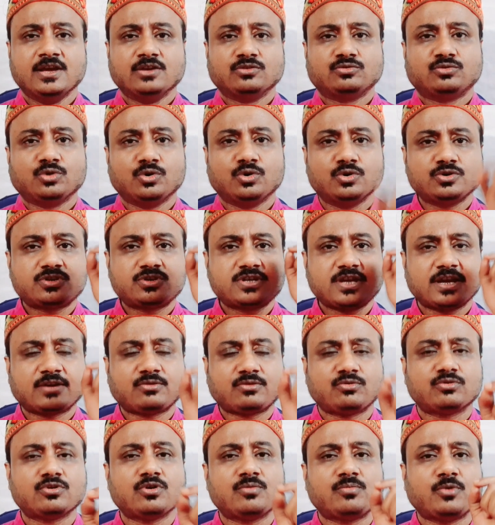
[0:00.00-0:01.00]
তো যে
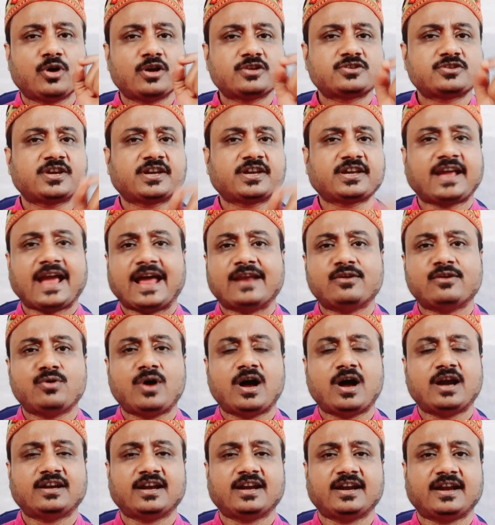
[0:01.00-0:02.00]
কোনো বয়সে কেন
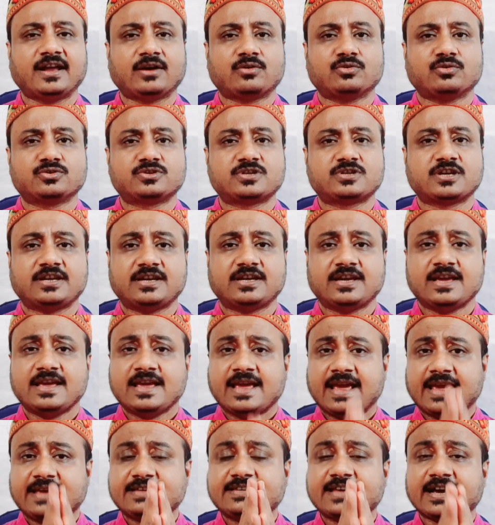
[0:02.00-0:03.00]
হার্ট অ্যাটাক হচ্ছে
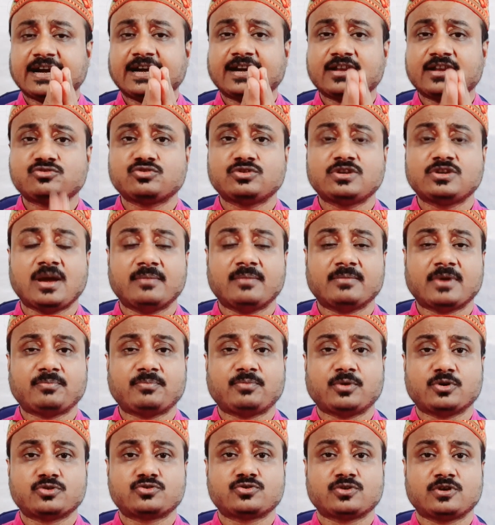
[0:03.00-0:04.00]
এই জায়গাটা যদি আমরা
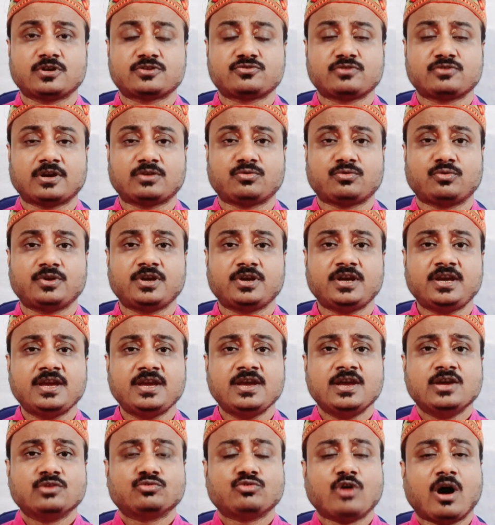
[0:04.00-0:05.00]
পর্যালোচনা করি
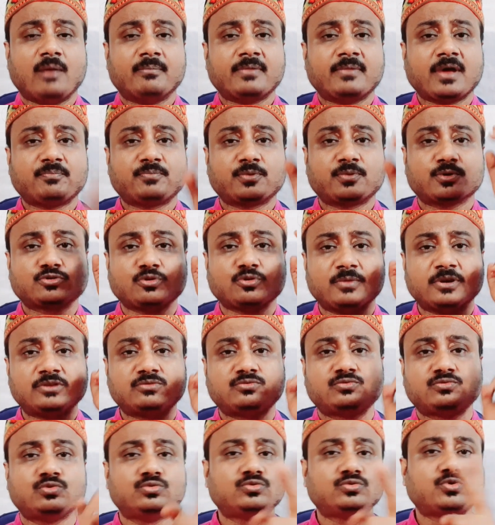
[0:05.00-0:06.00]
তো আমরা প্রথমে
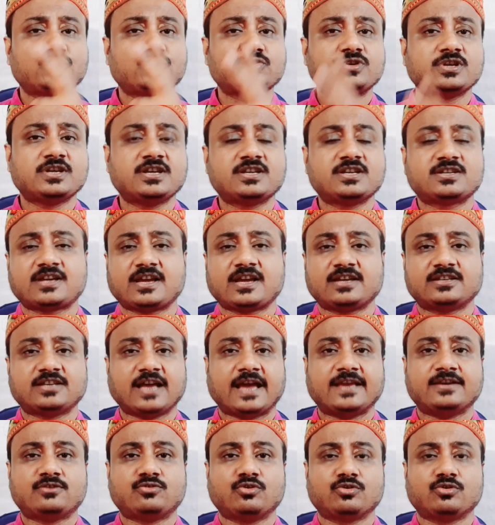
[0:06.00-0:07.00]
দুটো জিনিসকে
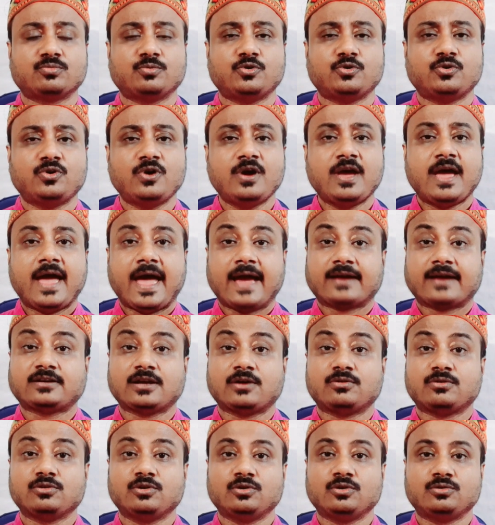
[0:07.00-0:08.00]
দায়ী করব একটা
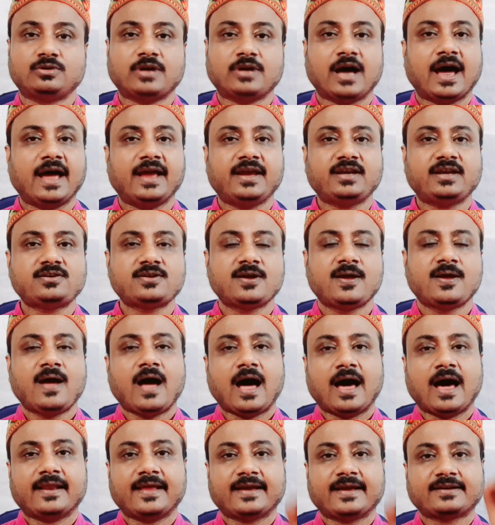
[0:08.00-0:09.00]
হলো ডায়েট
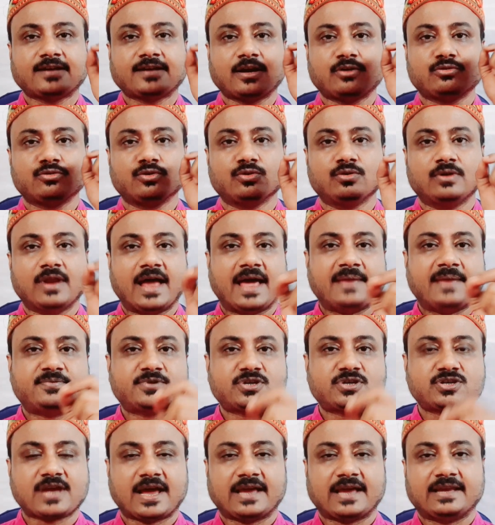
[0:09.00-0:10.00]
আর একটা হলো
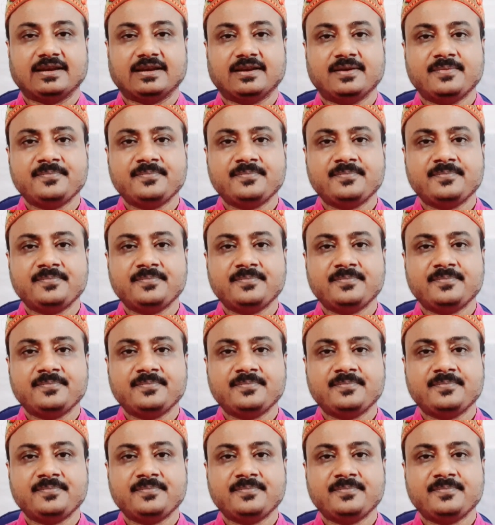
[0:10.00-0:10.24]
লাইফস্টাইল